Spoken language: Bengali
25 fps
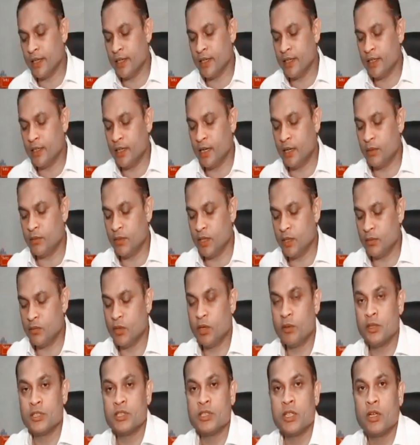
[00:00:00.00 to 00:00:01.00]
আগে আমরা
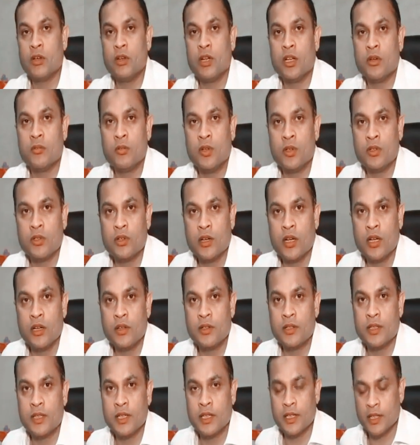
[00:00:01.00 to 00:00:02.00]
প্রবাসী কল্যাণ
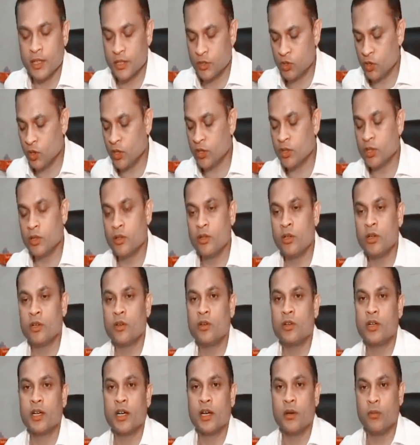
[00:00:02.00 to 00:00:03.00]
মন্ত্রণালয় থেকে সতেরো
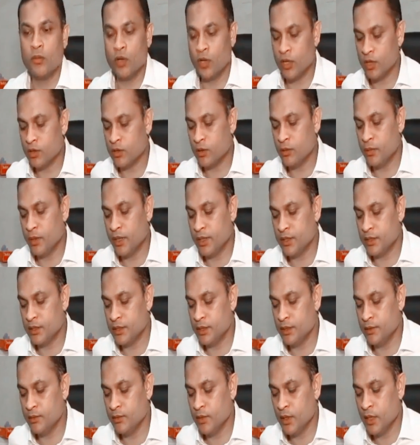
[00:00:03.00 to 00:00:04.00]
লক্ষ টাকা বরাদ্দ
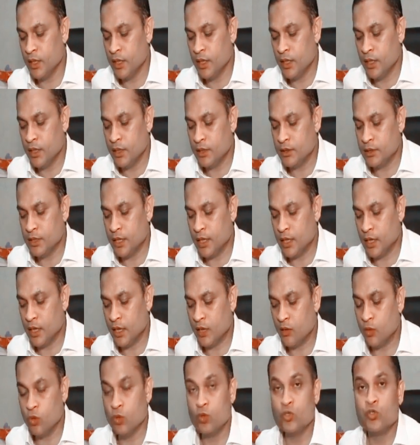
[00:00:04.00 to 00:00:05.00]
পেয়েছি
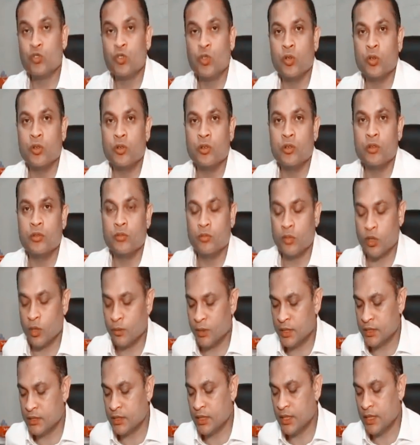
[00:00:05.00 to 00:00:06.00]
যারা দুস্থ
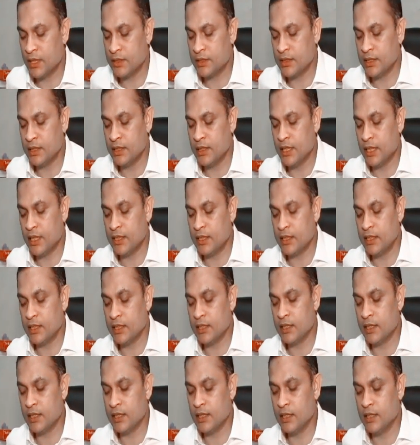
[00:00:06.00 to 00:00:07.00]
প্রবাসী আছে
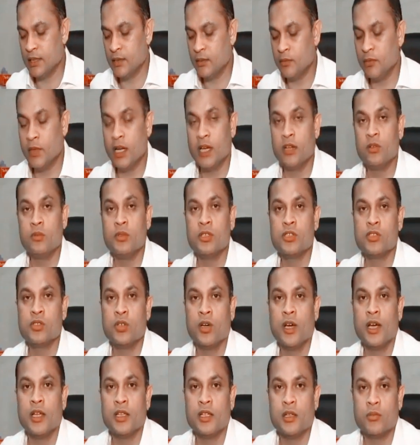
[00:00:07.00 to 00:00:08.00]
তাদেরকে মানবিক
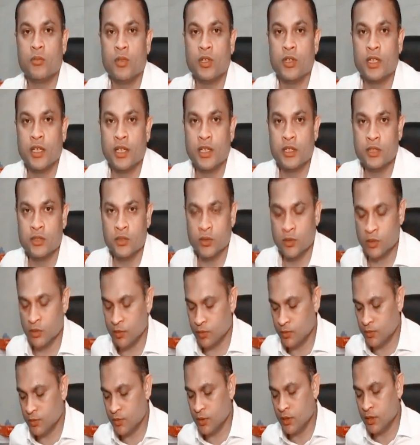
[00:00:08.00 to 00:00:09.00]
সহায়তা প্রদানের জন্য
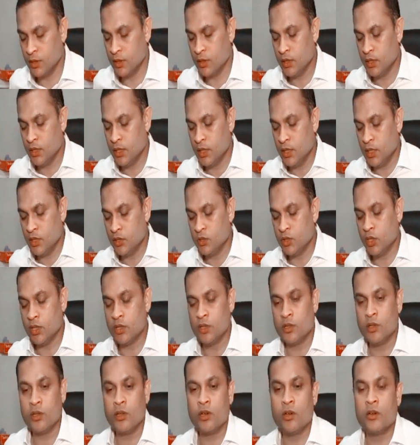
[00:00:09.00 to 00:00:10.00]

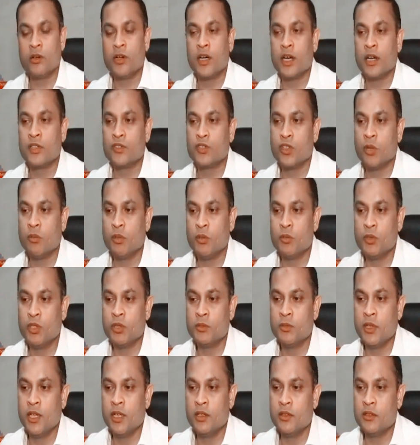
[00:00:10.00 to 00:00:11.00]
সতেরো লক্ষ টাকার
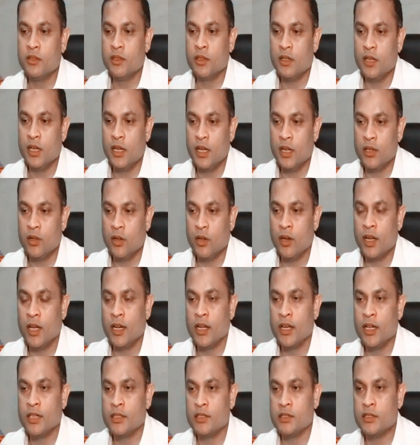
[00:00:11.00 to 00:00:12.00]
সমপরিমাণ
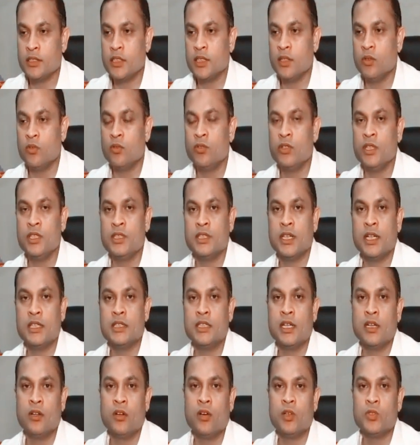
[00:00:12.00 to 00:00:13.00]
ডলারে আসছে উনিশ
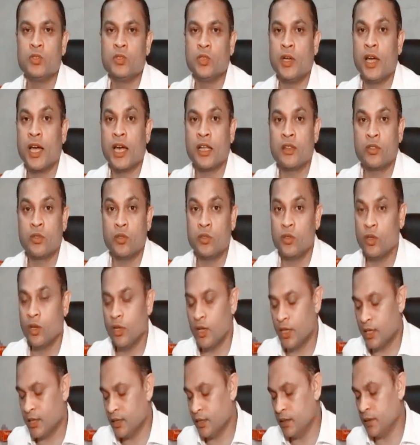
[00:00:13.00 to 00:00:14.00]
হাজার নয়শো একাত্তর
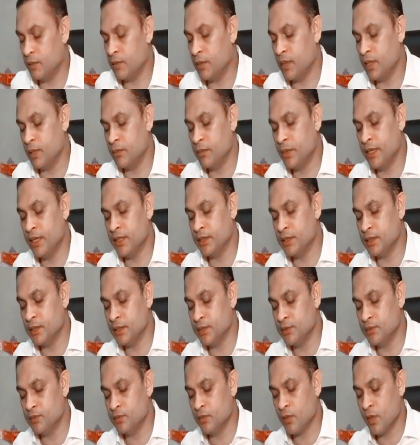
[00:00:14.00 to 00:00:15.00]
ডলার আমরা
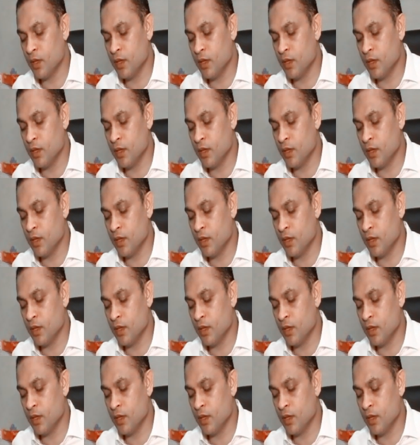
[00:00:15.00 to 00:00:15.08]
পেয়েছি